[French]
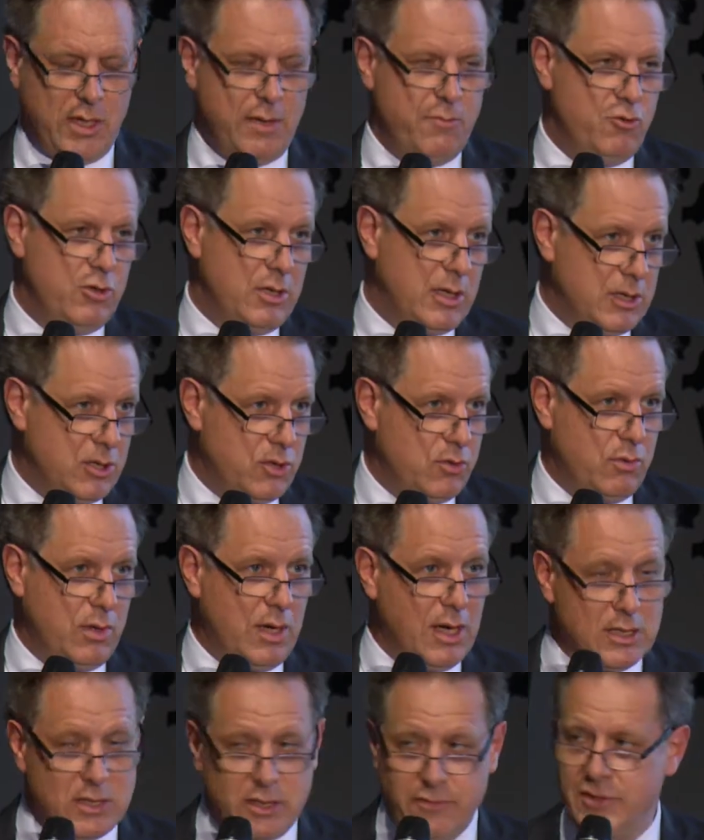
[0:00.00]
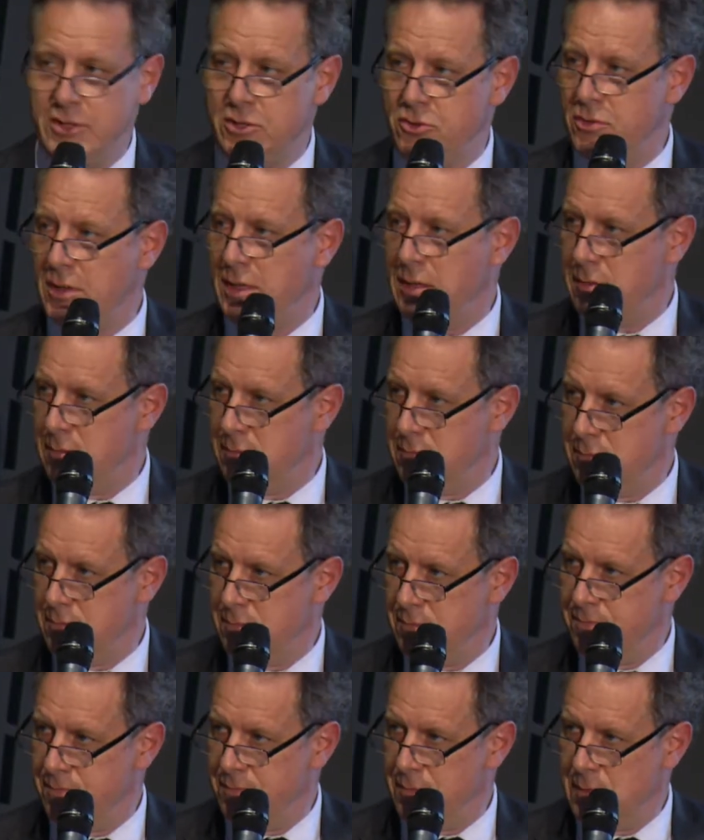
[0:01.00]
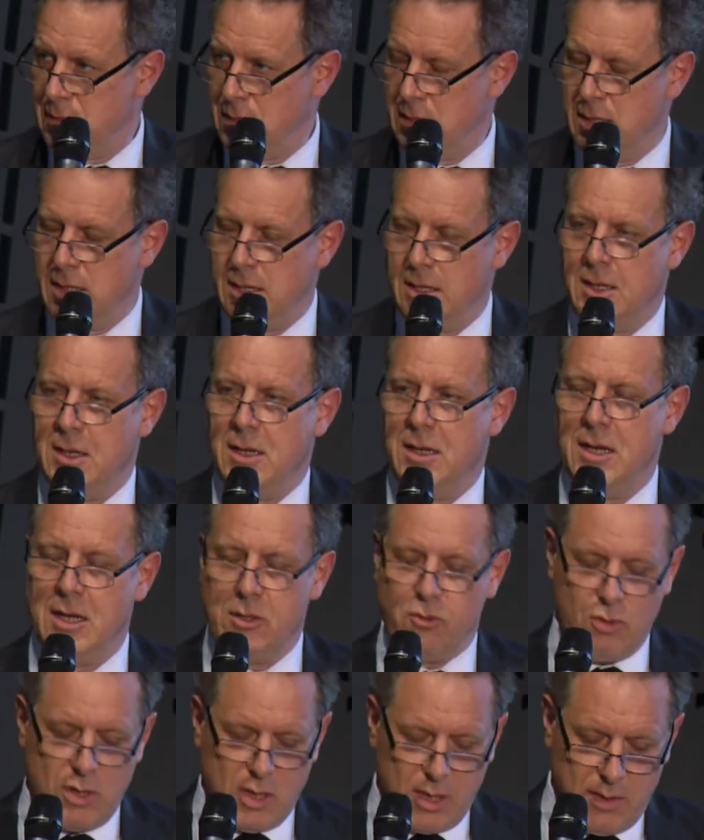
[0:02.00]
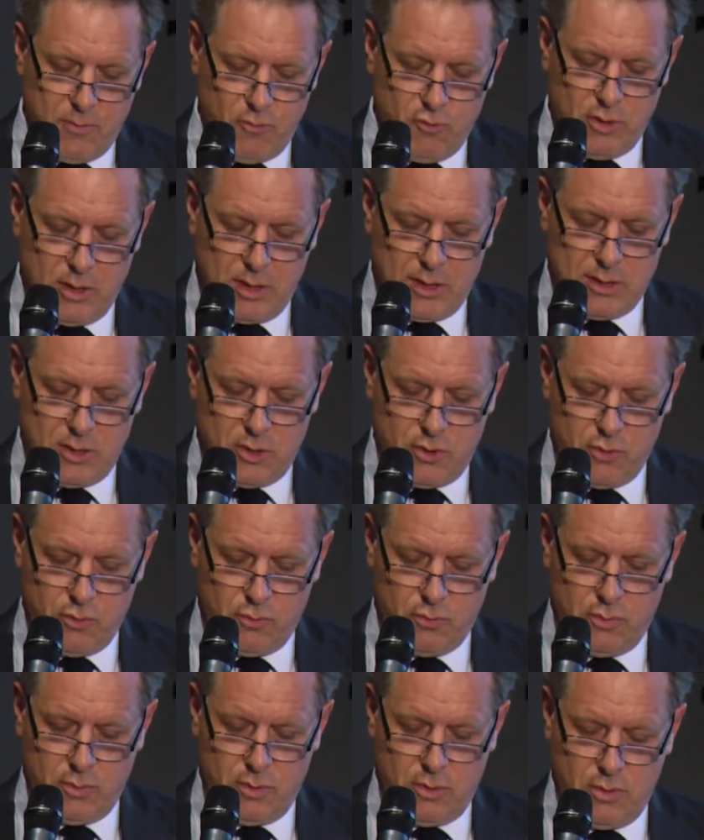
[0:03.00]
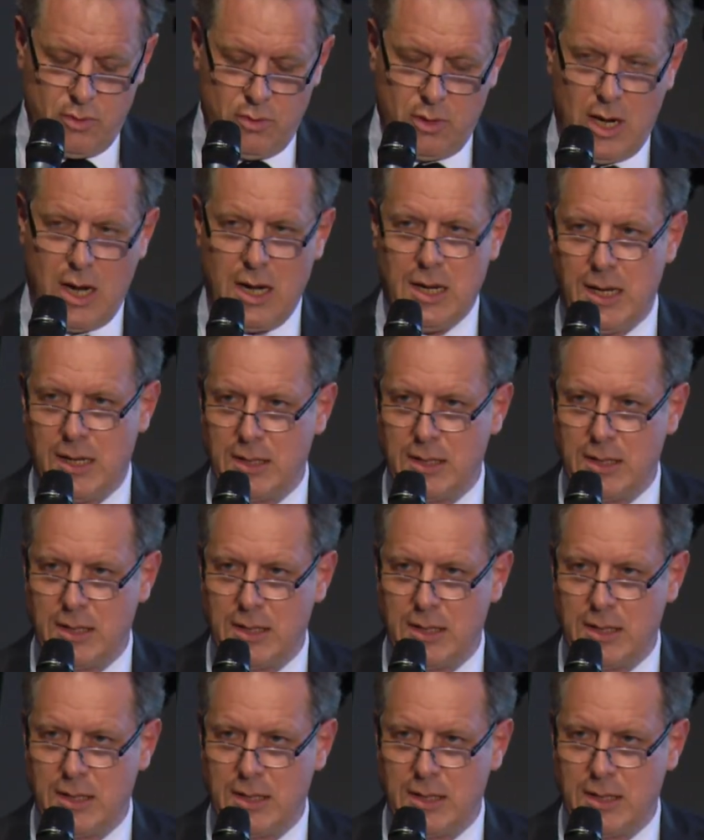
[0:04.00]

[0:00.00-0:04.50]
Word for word: la rémunération individuelle et de la rémunération euh, à